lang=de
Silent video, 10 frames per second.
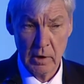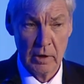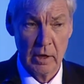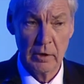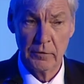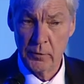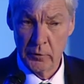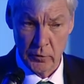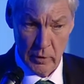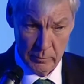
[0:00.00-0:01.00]
ich hatte es
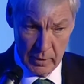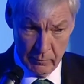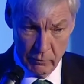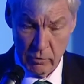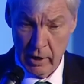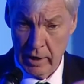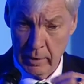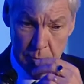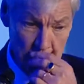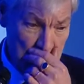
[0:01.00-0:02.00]
versäumt, am
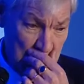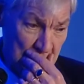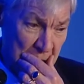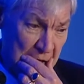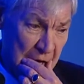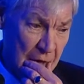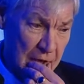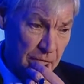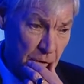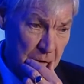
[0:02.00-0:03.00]
Vorabend an
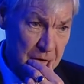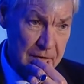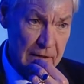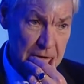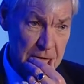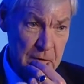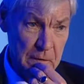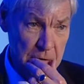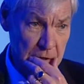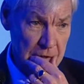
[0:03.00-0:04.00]
der
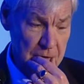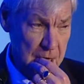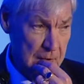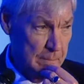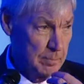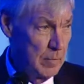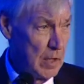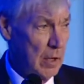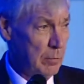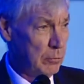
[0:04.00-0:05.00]
Freundeskreissitzung teilzunehmen,
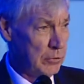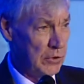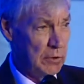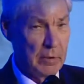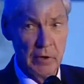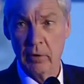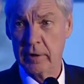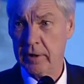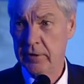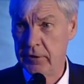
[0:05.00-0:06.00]
musste ich mich
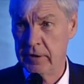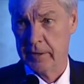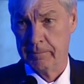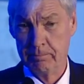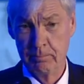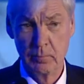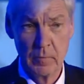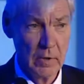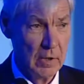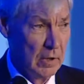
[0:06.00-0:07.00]
orientieren.
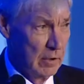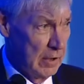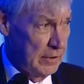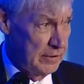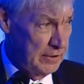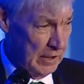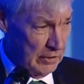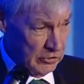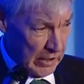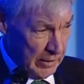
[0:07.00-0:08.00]
Und jetzt
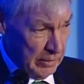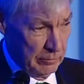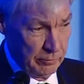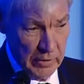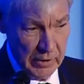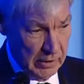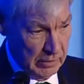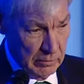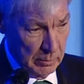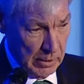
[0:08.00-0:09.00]
will ich
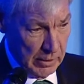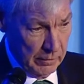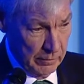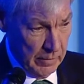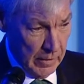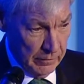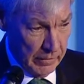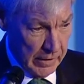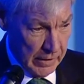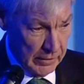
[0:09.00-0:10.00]
nur mal den
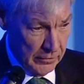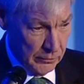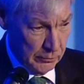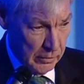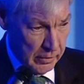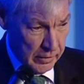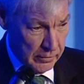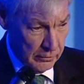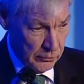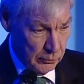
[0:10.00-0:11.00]
verehrten Zuhörerinnen
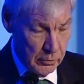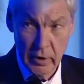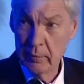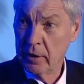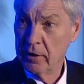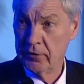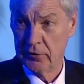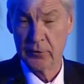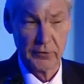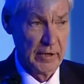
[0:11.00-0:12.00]
und Zuhörern mal den
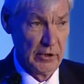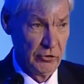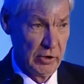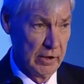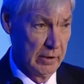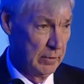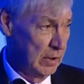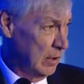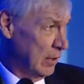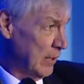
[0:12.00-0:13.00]
Sitzungssaal schildern.
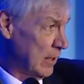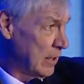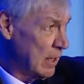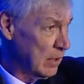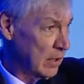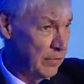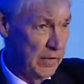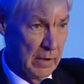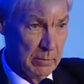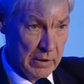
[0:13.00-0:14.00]
Das ist eine lange
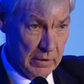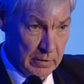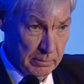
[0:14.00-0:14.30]
Querbank